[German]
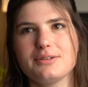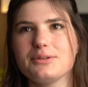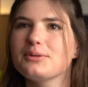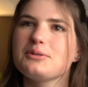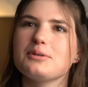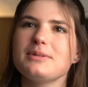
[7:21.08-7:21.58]

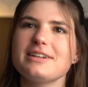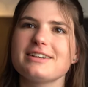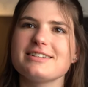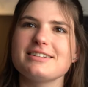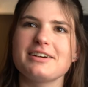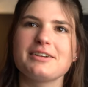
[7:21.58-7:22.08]
So, Tobi hat
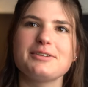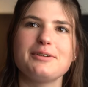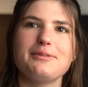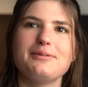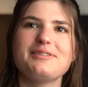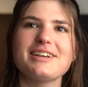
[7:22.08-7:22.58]
gesagt, ich soll
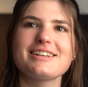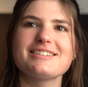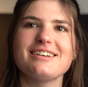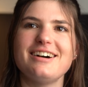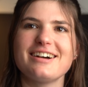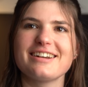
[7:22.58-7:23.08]
fünf Tricks
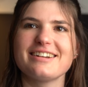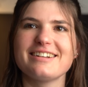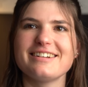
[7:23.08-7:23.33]
sagen.